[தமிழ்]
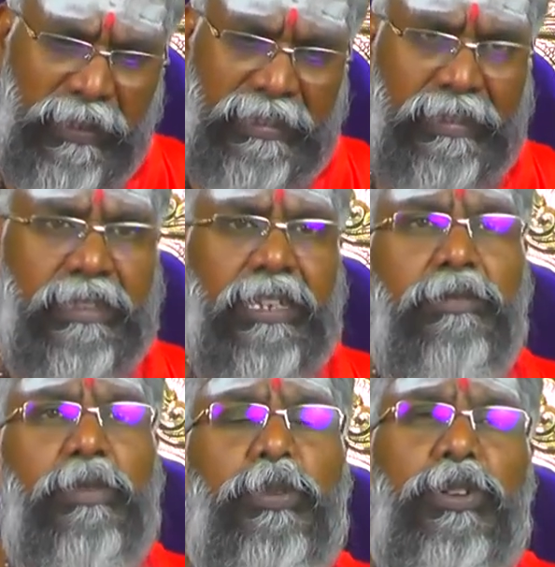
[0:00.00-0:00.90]

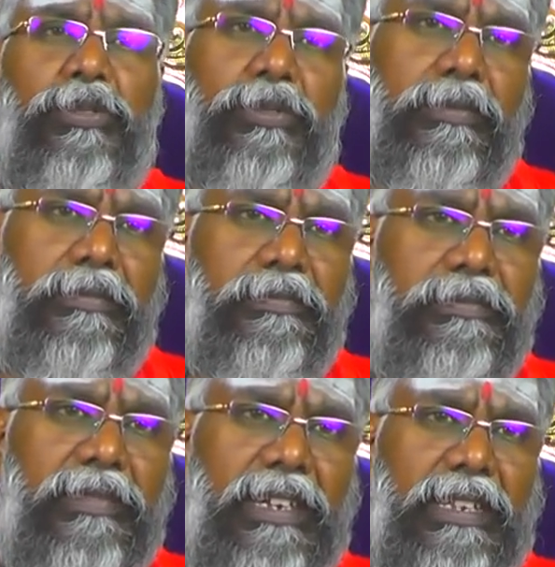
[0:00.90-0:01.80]
பச்சைத்தன்மை போயிடணும்
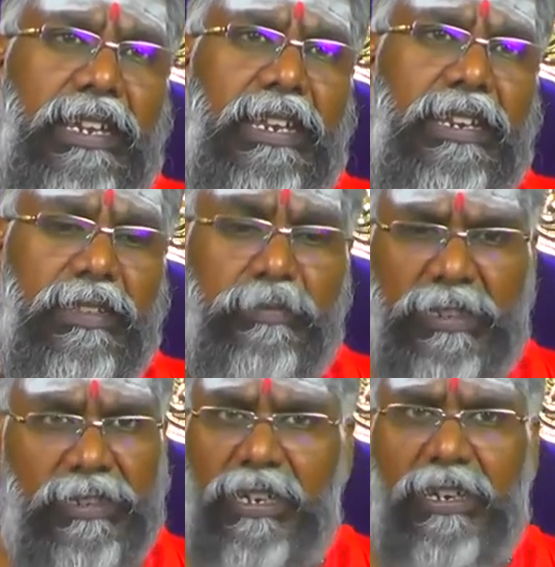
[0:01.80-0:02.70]
அந்த இலையிலேருந்து
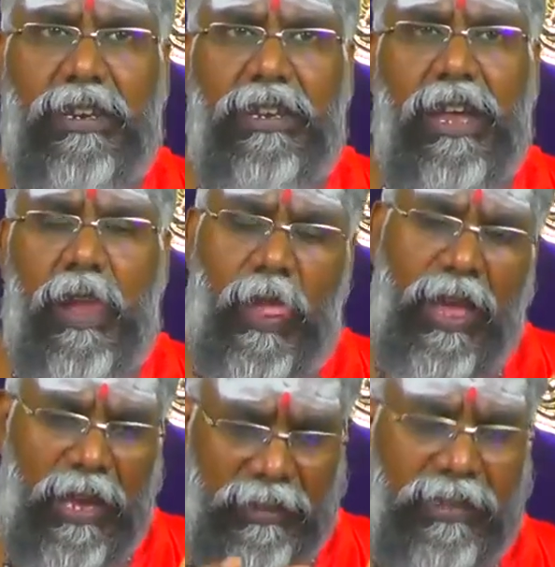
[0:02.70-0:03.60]
பச்சையாக இருக்கு இல்லையா
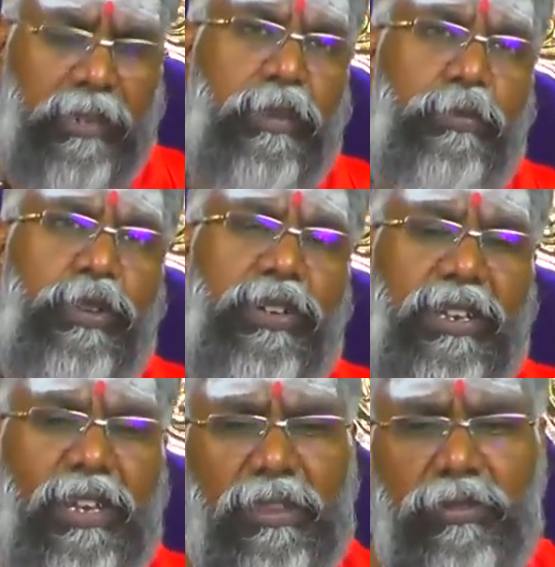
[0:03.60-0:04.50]
அந்த தன்மை
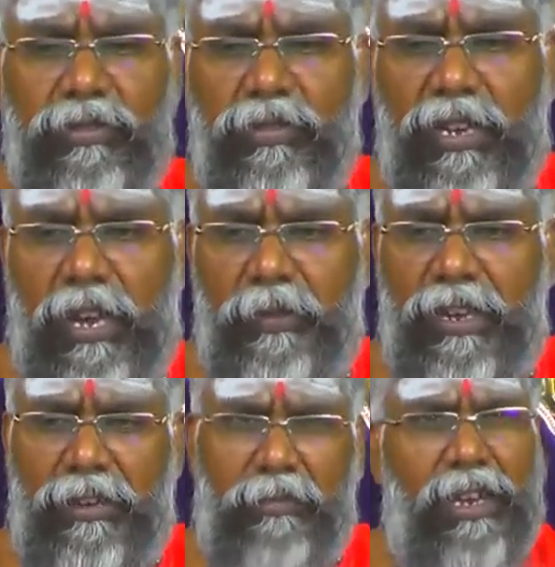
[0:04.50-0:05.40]
போயிட்டீங்கன்னா அது வந்து ஒரு காப்பி
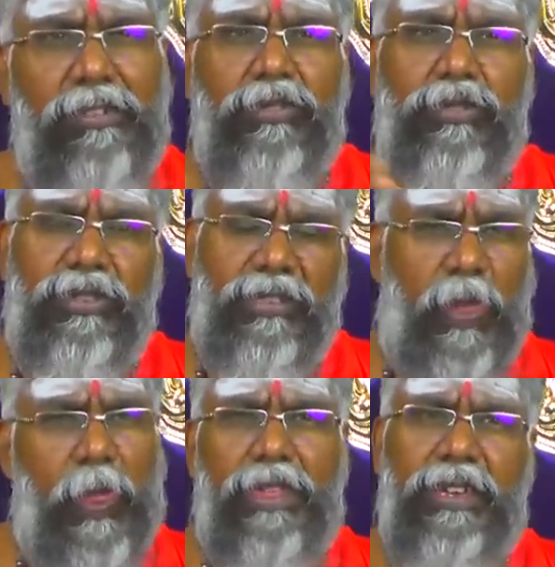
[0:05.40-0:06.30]
கலர் மாதிரி வந்துடும் அது
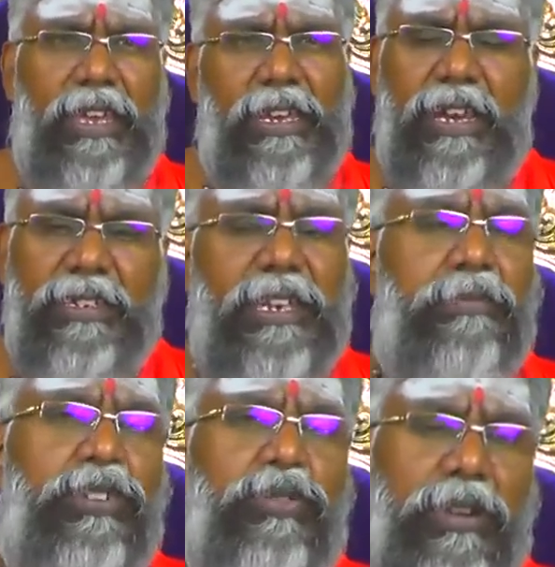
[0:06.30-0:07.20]
அதான் இலை காஞ்சா
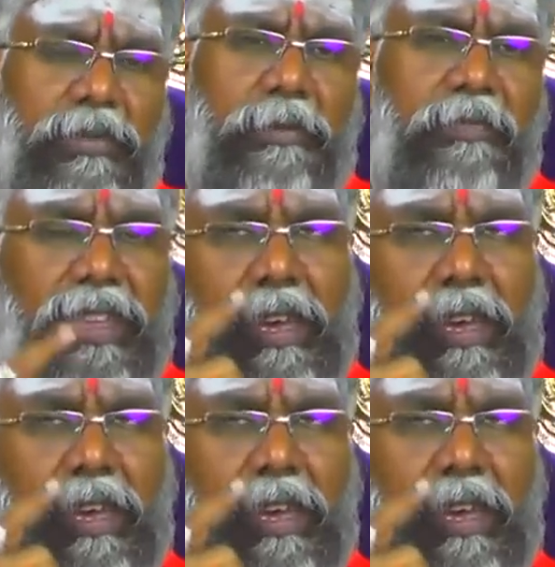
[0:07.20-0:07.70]
எப்படி இருக்கும் அப்படி